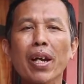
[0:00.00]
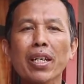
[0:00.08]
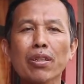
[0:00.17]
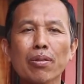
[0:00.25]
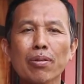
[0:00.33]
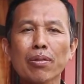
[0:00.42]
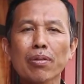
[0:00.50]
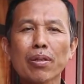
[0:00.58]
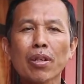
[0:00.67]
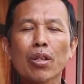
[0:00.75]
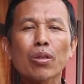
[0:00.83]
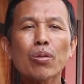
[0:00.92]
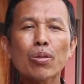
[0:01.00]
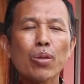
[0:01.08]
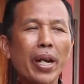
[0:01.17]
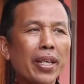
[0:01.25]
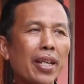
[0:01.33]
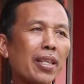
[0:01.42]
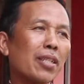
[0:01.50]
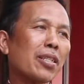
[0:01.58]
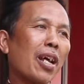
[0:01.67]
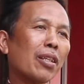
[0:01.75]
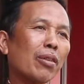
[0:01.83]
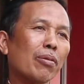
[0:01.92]
itu Tujuannya hanya
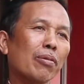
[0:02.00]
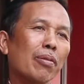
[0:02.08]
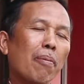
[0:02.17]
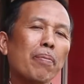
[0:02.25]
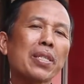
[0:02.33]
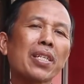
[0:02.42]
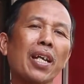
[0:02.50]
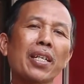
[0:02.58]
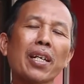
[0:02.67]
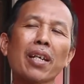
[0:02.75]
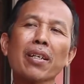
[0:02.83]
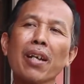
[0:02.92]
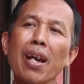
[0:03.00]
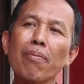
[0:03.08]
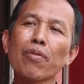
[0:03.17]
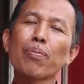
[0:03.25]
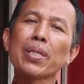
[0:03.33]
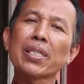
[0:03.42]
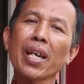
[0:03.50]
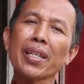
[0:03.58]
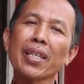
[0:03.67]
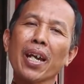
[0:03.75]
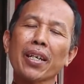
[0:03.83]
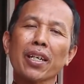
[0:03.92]
satu, menjadikan kamu
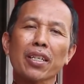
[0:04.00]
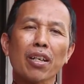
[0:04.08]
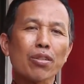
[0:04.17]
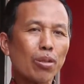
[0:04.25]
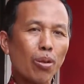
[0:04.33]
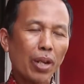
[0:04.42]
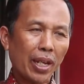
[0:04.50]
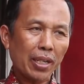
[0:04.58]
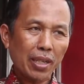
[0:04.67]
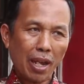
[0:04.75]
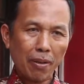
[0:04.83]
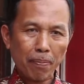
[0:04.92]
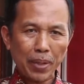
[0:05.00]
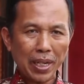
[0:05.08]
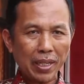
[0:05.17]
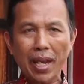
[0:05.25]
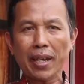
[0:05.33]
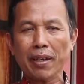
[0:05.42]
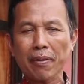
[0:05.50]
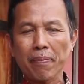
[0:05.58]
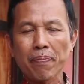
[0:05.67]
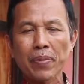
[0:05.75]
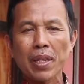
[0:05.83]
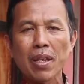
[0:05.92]
menjadi anak yang soleh dan pintar.
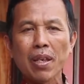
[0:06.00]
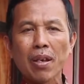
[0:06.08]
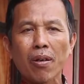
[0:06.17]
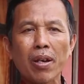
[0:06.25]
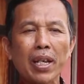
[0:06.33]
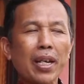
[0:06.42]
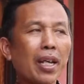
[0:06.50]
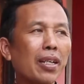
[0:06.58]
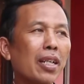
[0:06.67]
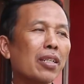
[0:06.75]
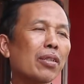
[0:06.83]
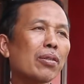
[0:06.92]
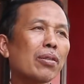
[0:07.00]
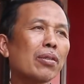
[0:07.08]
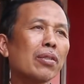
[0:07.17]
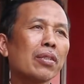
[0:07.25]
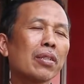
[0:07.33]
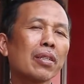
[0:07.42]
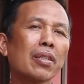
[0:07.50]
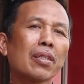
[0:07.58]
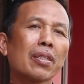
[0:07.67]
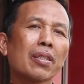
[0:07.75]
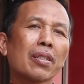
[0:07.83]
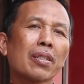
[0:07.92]
Oleh karena itu,
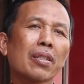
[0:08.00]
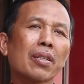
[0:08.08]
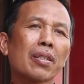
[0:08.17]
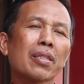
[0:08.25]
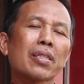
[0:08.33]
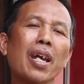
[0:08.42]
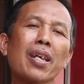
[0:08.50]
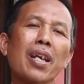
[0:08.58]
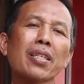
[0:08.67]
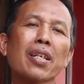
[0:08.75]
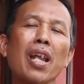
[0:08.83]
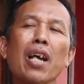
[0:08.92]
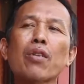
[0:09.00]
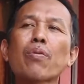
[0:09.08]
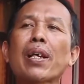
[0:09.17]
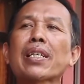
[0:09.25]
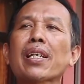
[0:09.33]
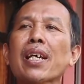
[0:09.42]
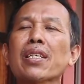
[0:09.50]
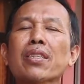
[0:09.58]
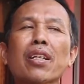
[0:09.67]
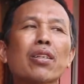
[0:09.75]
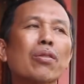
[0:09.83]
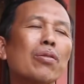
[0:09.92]
saya selaku wali kelas
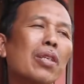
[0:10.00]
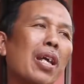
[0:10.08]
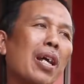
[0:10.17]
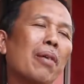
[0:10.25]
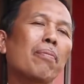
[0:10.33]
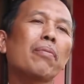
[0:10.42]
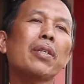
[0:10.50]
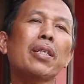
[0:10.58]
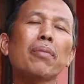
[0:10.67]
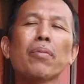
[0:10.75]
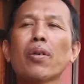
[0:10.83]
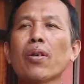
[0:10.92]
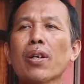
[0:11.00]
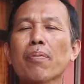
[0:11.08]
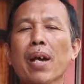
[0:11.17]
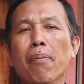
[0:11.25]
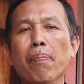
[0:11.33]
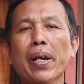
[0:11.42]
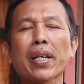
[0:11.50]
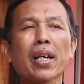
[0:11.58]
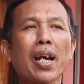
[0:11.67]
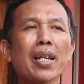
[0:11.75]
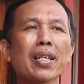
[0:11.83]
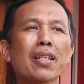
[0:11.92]
tentunya memohon maaf pada
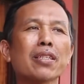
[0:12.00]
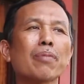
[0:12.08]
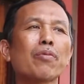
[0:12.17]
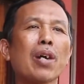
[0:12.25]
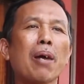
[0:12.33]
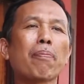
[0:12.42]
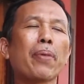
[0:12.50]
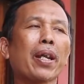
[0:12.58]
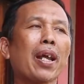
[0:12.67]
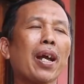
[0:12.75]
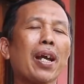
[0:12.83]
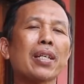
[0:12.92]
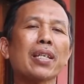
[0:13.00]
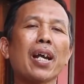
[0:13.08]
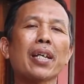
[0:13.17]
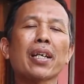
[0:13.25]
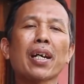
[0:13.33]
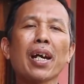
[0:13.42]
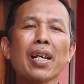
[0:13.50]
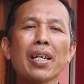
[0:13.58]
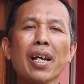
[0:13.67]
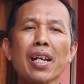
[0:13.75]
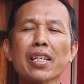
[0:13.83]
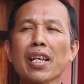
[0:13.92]
kalian semua. Barangkali ada
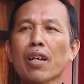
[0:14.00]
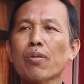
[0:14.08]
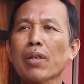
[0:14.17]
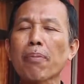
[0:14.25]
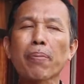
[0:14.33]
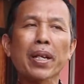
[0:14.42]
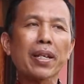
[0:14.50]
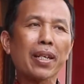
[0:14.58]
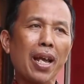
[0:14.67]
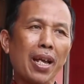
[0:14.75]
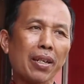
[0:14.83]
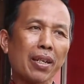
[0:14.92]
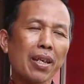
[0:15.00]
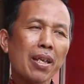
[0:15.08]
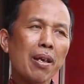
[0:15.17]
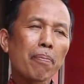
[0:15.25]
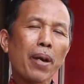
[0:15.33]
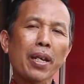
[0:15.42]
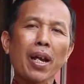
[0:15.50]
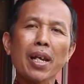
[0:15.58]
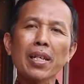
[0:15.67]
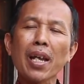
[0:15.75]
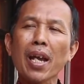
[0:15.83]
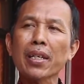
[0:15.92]
hal-hal yang kurang berkenan.
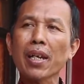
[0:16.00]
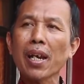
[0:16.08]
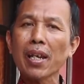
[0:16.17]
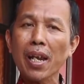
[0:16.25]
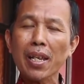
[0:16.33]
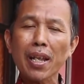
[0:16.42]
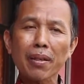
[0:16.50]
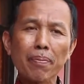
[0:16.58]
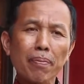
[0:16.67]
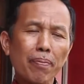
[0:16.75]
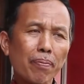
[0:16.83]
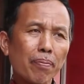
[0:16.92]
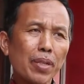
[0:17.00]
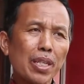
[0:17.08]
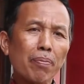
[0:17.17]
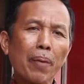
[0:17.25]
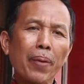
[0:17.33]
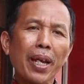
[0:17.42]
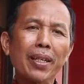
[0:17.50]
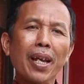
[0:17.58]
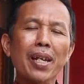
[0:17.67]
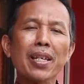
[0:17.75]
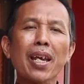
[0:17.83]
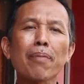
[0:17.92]
Barangkali ada hal-hal yang menyebabkan
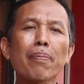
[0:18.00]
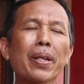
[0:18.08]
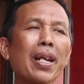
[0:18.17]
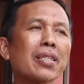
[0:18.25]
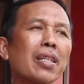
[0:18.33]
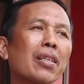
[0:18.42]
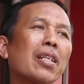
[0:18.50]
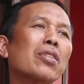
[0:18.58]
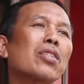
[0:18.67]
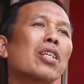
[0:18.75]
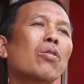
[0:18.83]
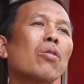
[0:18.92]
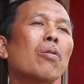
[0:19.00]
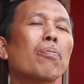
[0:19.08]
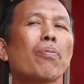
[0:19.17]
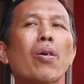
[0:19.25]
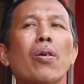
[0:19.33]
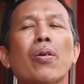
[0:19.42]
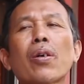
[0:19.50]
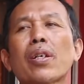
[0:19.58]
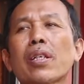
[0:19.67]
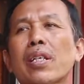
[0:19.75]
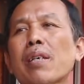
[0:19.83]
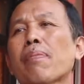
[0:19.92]
kalian merasa tersinggung,
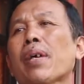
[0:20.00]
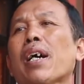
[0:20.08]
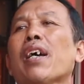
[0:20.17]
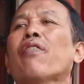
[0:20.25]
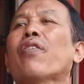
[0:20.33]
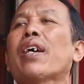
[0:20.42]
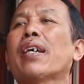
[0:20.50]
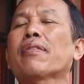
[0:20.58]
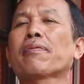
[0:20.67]
mohon dimaafkan.